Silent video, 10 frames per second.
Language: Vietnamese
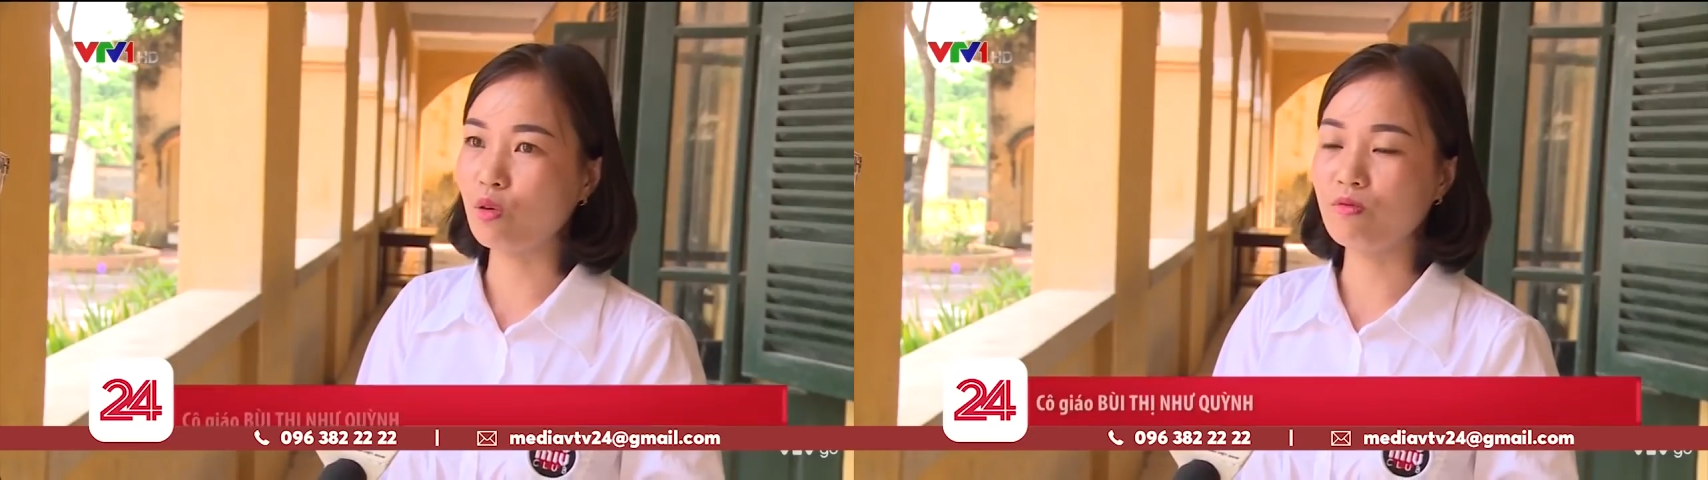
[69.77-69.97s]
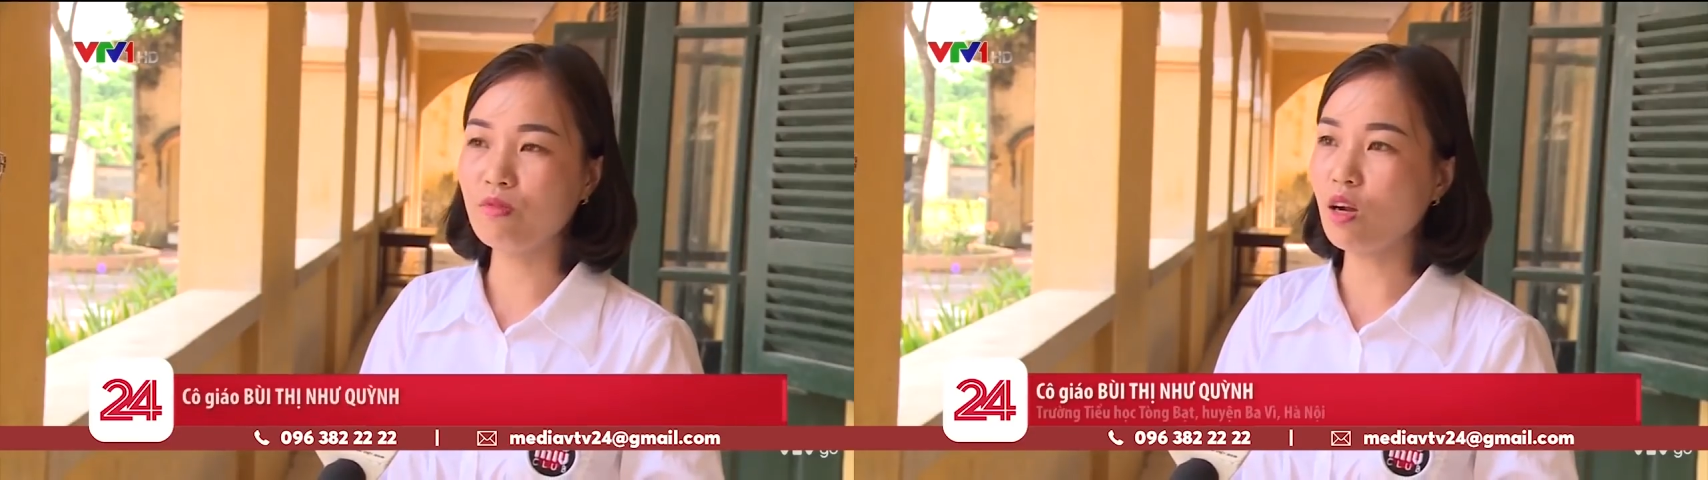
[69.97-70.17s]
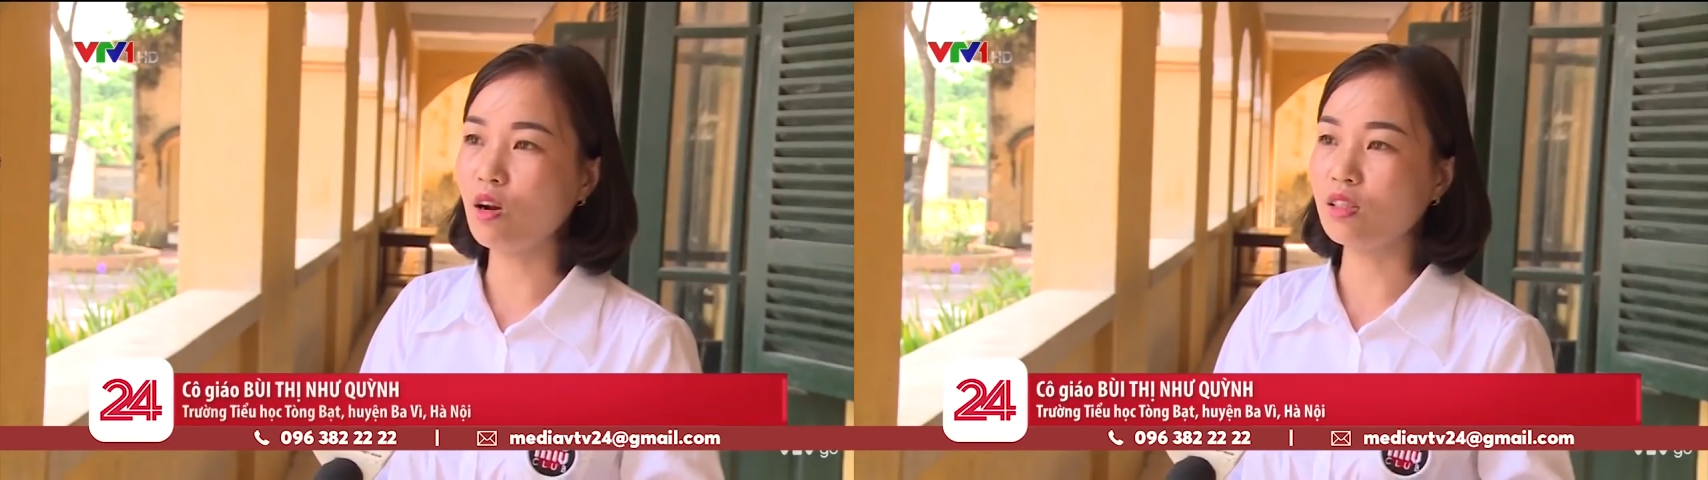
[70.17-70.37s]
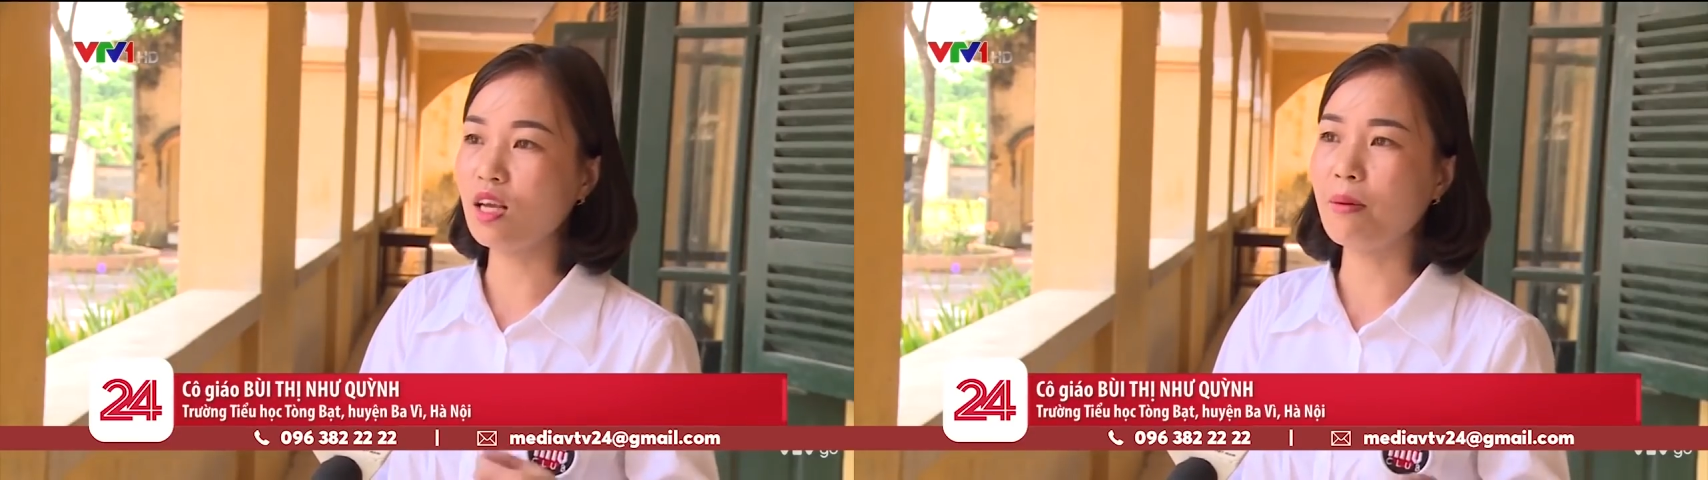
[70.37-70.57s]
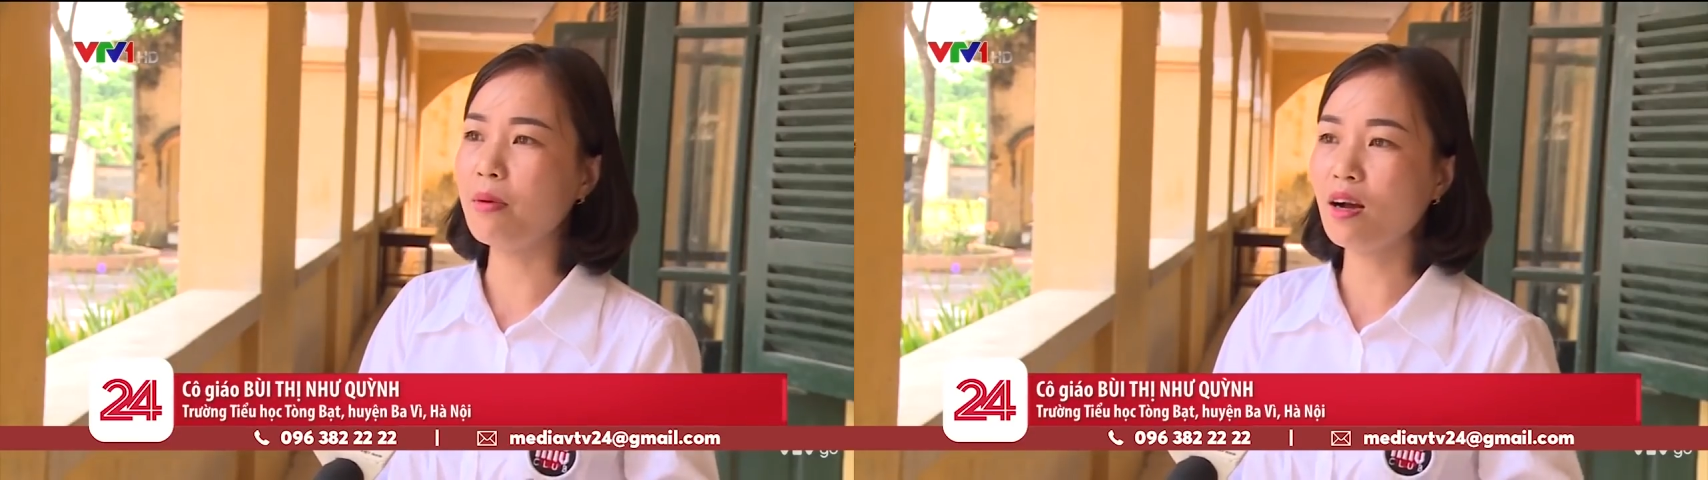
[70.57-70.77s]
tôi vẫn
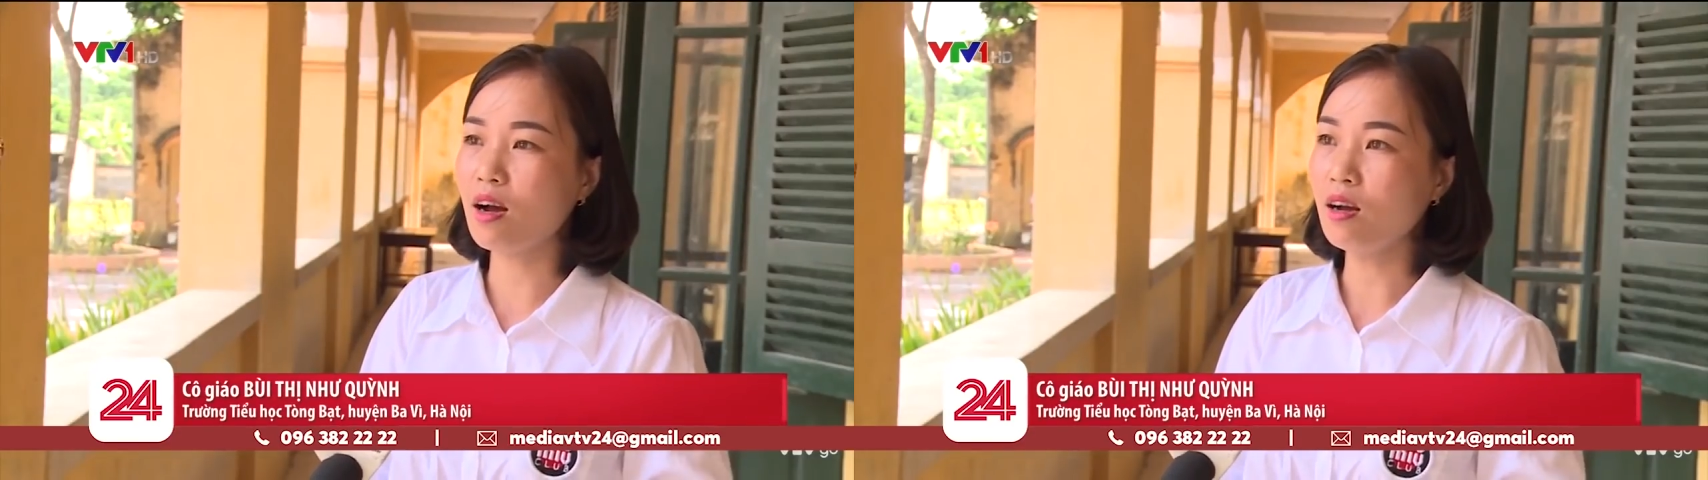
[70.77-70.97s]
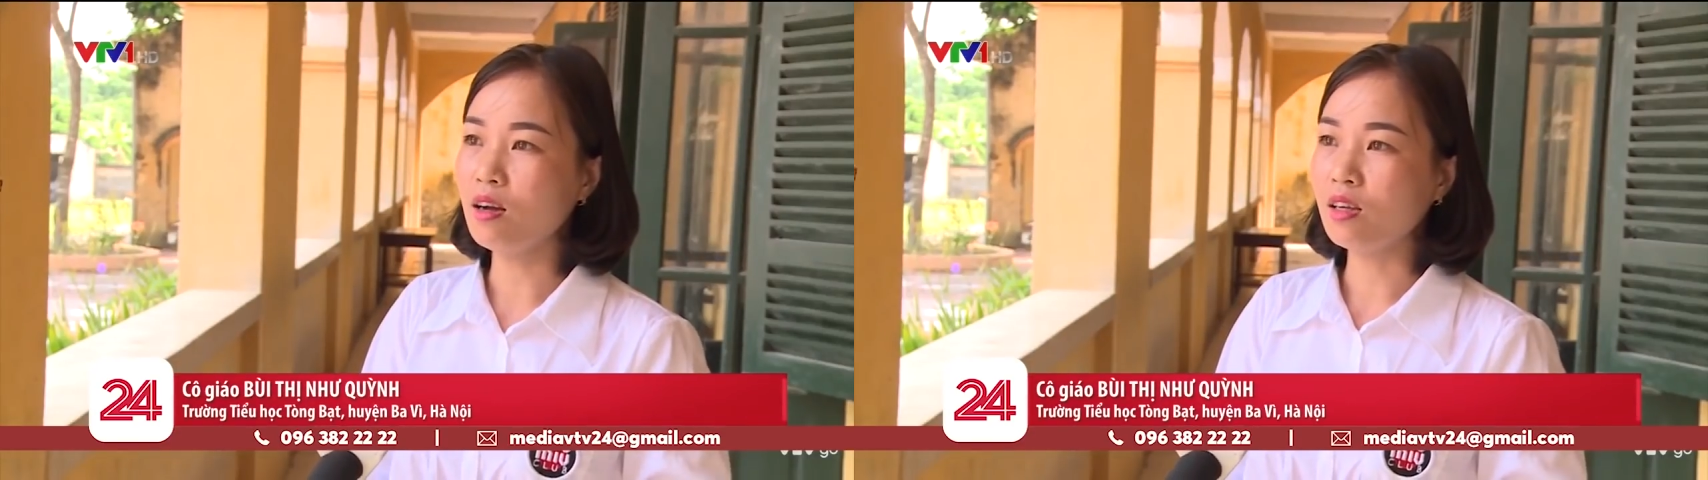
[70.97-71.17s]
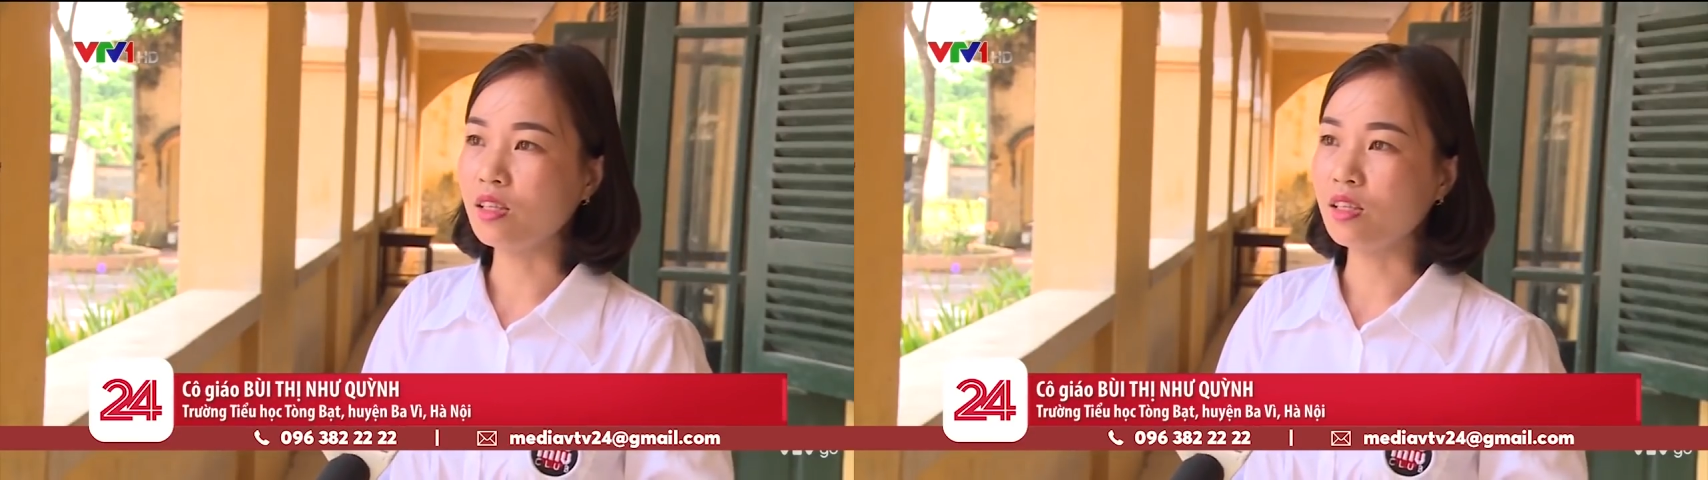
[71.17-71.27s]
còn rất là bỡ ngỡ.